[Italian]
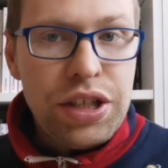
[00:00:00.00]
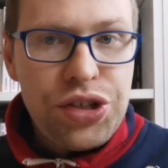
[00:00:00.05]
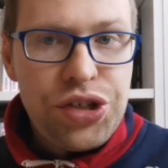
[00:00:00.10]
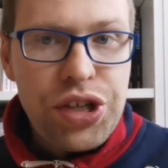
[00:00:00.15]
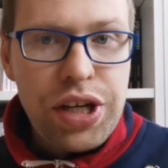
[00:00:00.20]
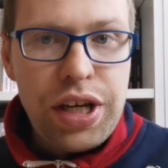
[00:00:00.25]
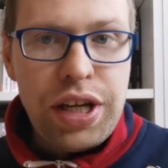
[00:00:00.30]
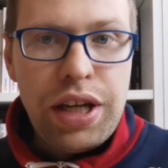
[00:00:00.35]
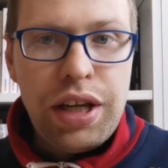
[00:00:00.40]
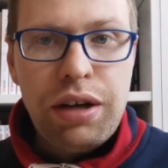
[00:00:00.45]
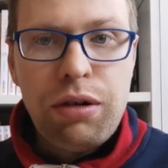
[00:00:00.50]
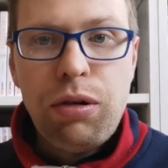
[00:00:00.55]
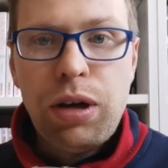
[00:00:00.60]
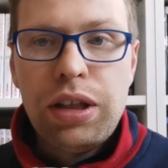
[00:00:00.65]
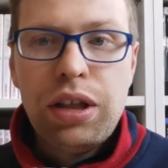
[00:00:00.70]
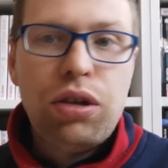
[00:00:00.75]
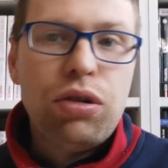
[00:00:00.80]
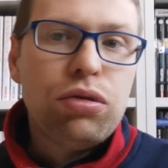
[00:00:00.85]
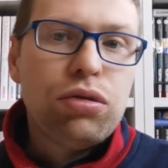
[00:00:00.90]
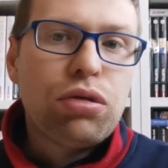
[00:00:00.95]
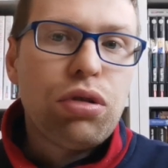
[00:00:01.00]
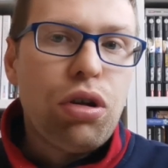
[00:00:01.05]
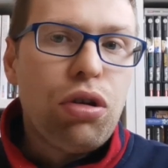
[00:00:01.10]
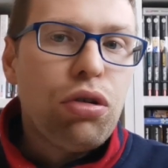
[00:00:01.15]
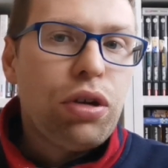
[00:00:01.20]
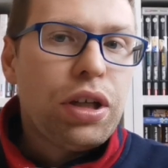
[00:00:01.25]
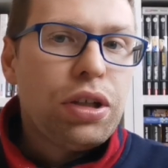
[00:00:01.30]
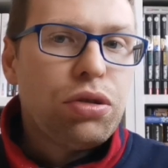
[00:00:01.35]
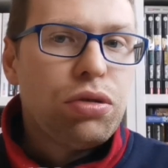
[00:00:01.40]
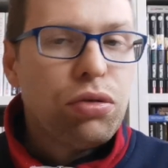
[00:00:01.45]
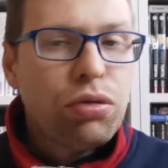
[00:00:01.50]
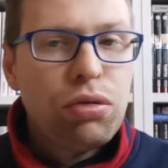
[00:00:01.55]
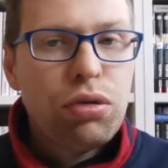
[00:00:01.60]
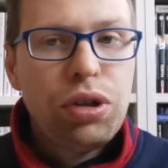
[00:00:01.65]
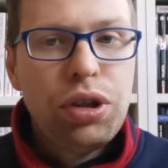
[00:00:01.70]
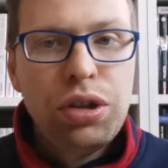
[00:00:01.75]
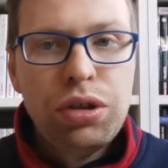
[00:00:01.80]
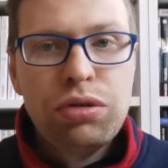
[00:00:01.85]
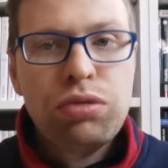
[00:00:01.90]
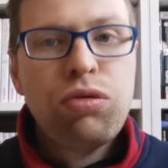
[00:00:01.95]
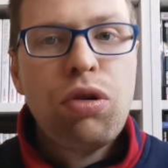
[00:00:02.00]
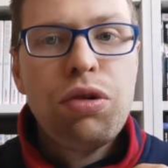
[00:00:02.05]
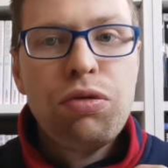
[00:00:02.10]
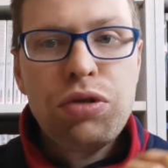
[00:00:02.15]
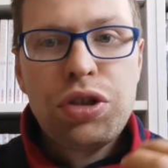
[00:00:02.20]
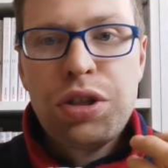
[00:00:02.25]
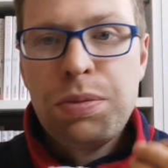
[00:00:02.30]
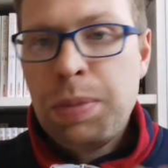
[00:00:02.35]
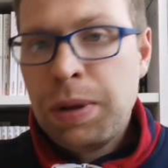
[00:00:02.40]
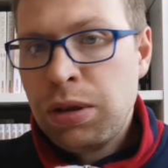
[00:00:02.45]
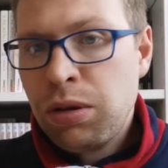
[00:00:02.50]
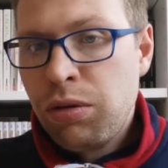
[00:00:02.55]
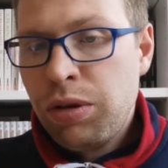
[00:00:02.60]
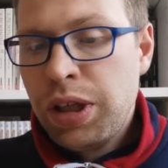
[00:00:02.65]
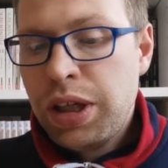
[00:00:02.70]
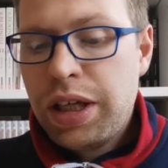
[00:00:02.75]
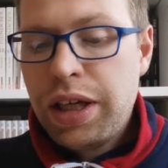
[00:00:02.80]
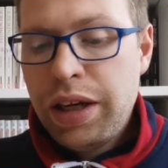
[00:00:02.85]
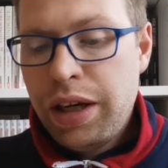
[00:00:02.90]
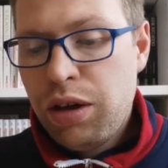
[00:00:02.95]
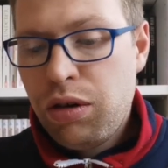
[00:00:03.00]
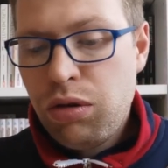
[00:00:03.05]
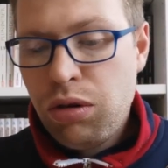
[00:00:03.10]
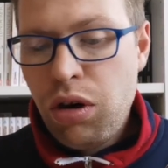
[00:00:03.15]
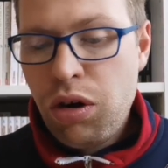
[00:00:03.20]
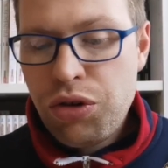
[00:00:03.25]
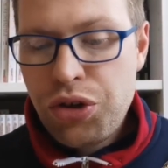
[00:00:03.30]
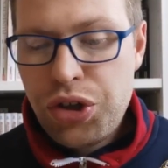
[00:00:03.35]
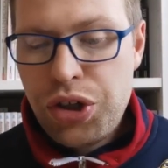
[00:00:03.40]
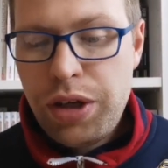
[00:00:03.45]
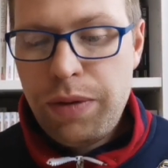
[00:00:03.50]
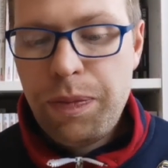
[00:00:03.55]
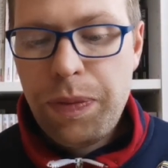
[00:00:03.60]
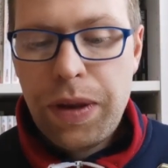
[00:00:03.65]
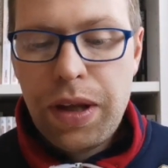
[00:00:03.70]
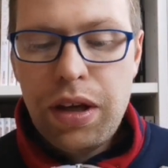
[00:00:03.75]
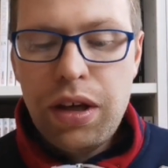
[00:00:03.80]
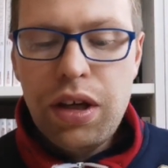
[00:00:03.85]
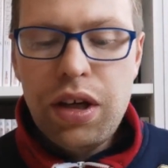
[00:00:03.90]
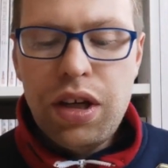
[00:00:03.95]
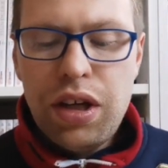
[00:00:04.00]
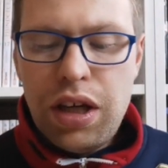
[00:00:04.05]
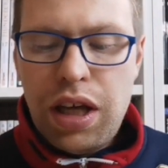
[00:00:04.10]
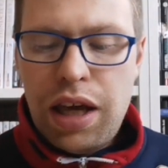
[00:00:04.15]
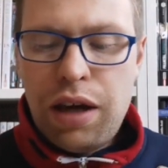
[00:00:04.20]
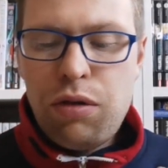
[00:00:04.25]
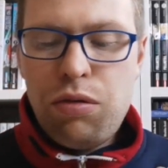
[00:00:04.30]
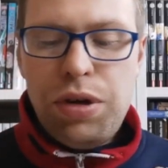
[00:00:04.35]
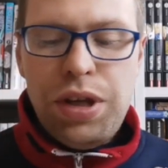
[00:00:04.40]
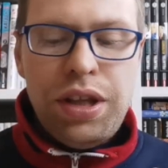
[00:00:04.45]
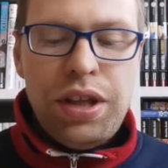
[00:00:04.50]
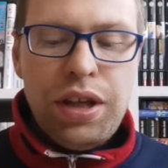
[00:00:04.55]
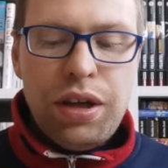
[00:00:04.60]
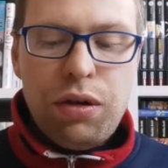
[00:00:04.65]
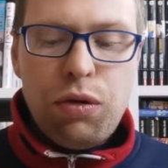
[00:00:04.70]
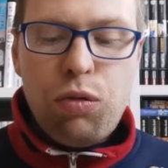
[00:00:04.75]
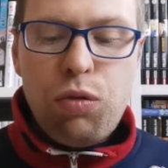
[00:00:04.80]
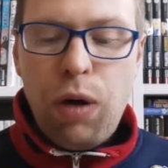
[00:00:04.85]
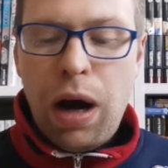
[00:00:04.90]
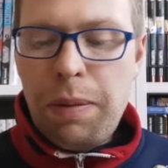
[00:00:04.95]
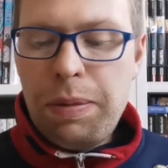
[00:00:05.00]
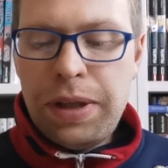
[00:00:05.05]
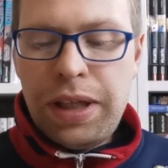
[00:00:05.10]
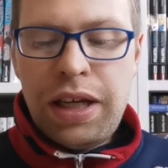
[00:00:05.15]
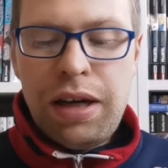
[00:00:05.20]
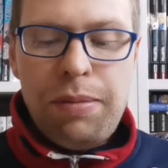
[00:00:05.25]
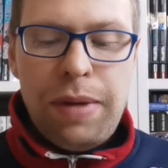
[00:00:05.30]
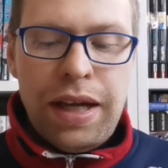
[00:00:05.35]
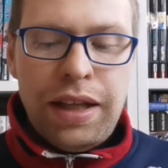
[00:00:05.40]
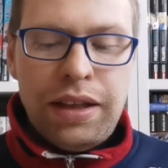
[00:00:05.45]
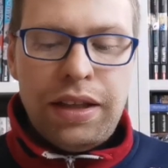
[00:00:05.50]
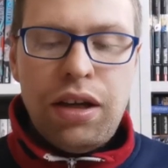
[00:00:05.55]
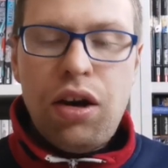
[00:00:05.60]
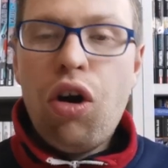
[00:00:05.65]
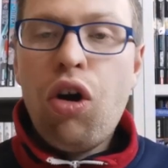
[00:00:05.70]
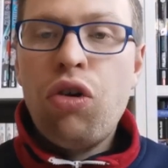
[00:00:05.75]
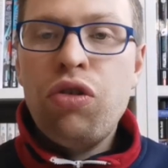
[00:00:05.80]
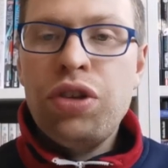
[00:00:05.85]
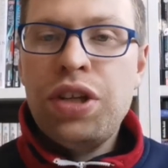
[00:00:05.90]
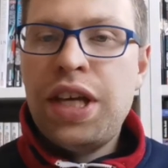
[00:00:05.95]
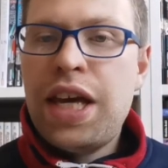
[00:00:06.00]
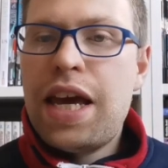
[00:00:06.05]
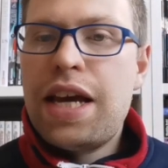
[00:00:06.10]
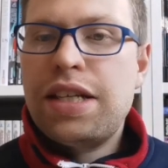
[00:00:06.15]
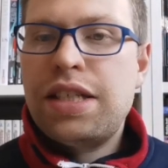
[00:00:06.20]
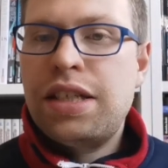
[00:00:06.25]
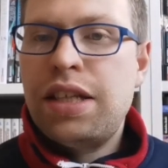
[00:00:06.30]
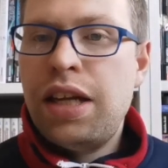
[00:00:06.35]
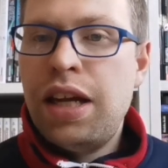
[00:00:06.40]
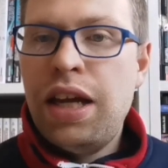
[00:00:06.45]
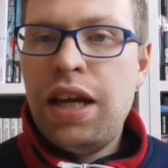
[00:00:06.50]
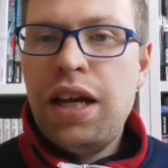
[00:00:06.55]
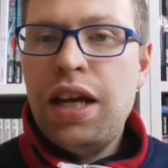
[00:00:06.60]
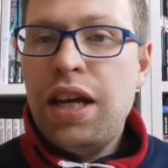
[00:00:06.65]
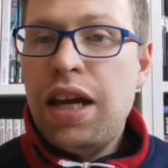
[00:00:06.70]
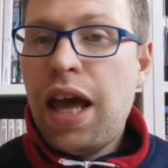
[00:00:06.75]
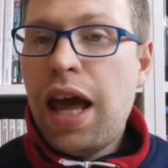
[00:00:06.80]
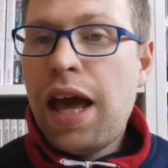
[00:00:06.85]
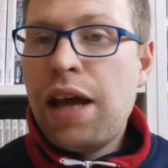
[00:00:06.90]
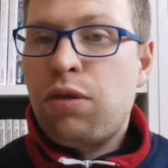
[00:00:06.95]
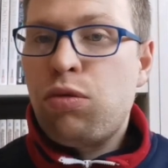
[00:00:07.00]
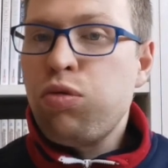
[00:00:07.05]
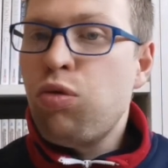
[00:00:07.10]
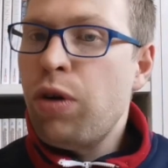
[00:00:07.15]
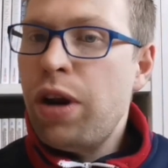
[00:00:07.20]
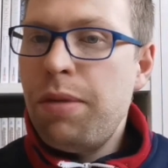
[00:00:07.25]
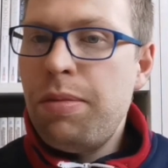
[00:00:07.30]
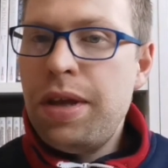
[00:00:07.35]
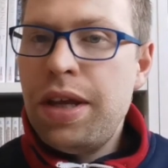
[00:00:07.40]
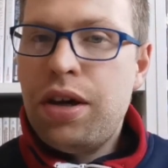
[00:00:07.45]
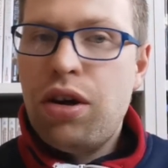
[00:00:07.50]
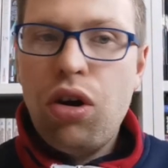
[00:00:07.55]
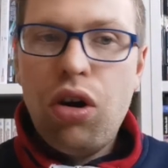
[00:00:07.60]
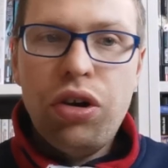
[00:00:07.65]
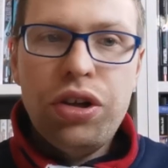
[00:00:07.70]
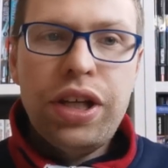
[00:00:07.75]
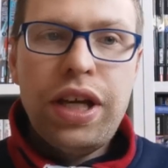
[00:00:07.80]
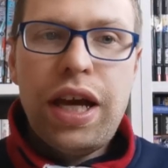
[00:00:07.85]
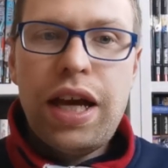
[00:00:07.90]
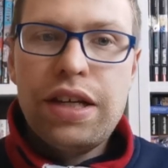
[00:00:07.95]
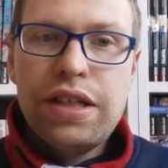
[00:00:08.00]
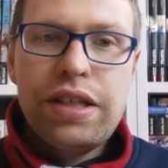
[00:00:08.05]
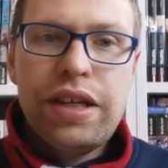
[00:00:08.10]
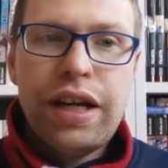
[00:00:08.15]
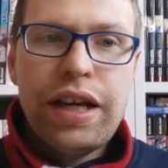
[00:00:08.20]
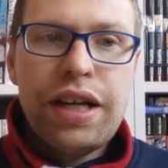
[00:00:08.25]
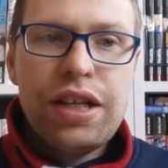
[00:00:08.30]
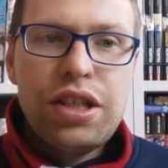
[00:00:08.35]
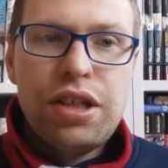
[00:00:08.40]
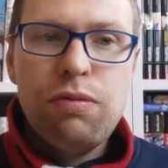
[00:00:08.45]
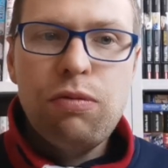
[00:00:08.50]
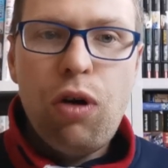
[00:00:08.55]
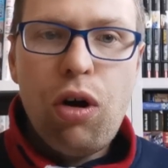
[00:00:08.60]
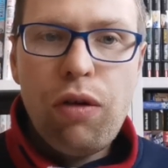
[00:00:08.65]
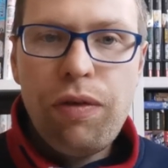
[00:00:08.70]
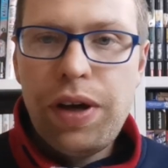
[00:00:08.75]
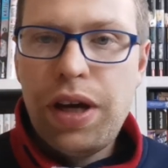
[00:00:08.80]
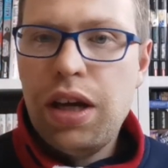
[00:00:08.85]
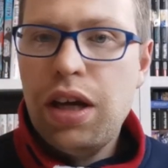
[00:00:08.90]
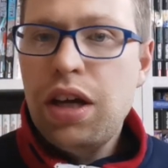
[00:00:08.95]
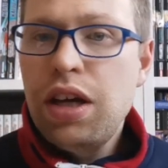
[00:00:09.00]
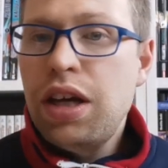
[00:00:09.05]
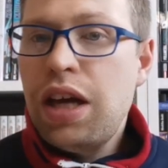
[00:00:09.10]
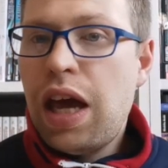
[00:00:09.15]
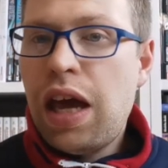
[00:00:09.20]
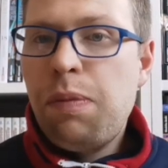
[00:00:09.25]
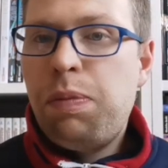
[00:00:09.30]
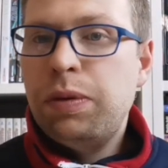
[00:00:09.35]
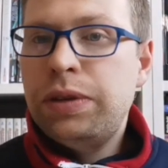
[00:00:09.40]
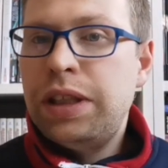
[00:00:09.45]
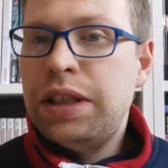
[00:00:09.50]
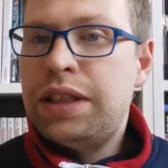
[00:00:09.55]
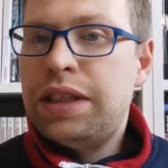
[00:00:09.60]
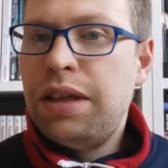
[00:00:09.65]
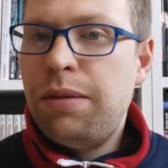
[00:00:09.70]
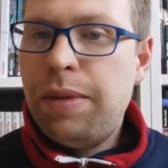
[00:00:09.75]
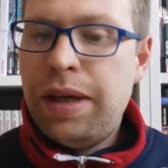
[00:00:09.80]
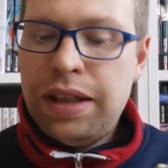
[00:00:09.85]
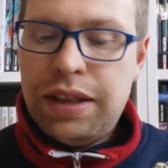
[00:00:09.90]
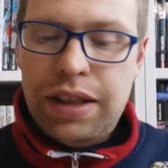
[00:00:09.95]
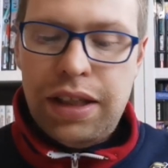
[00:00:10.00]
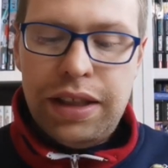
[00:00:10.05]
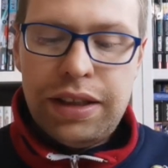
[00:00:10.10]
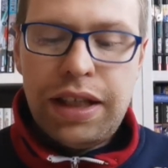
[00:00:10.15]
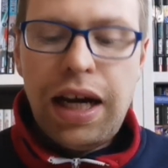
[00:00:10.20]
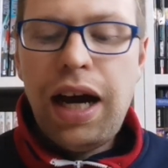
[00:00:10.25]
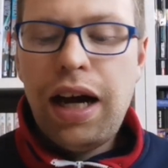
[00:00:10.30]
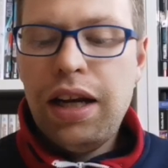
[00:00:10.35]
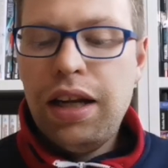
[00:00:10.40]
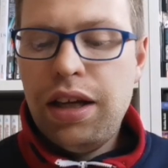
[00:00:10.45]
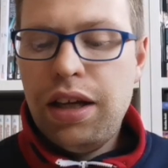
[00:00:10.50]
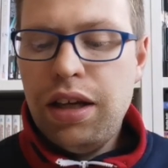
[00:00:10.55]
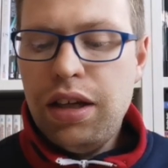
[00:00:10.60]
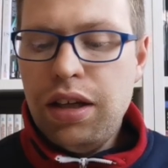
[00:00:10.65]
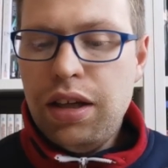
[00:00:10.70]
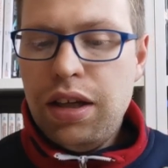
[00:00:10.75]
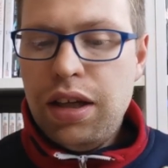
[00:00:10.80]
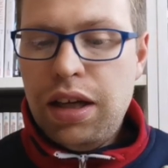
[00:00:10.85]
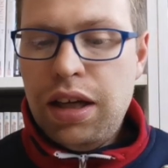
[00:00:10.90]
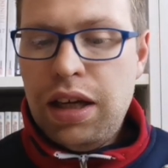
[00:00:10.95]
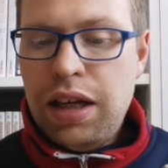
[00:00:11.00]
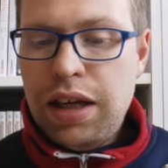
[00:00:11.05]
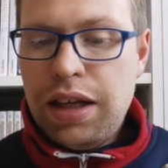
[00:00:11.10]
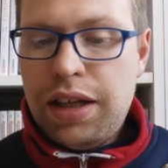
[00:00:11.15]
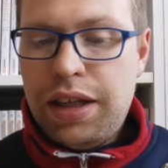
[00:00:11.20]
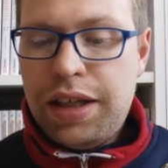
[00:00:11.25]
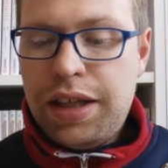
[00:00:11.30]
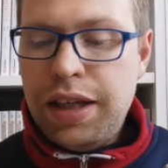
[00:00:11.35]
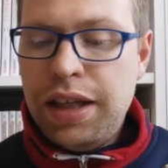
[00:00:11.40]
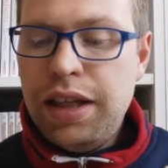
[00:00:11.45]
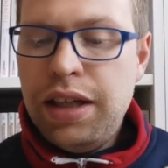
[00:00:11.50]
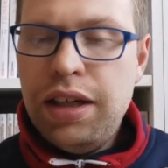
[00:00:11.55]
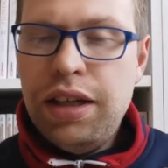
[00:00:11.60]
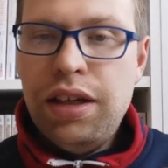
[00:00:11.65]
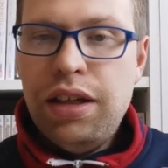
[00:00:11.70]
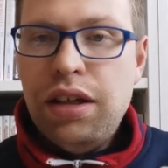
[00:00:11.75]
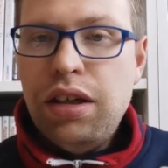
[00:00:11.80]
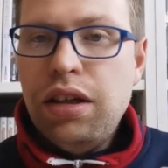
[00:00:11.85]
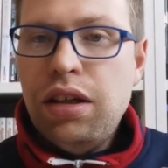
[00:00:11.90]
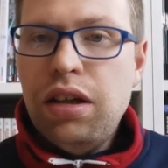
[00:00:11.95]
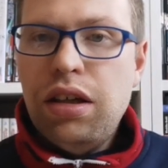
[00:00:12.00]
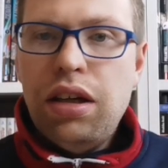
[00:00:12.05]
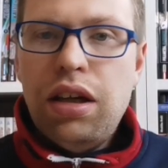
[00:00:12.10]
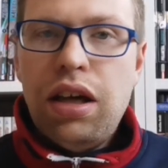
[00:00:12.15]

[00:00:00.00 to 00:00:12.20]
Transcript: il gene qua di controllo che sono i suoi unici padroni che riconosce. E quindi qua praticamente ogni essere è tuo nemico, ogni essere che si muove è potenzialmente letale. Eh, killi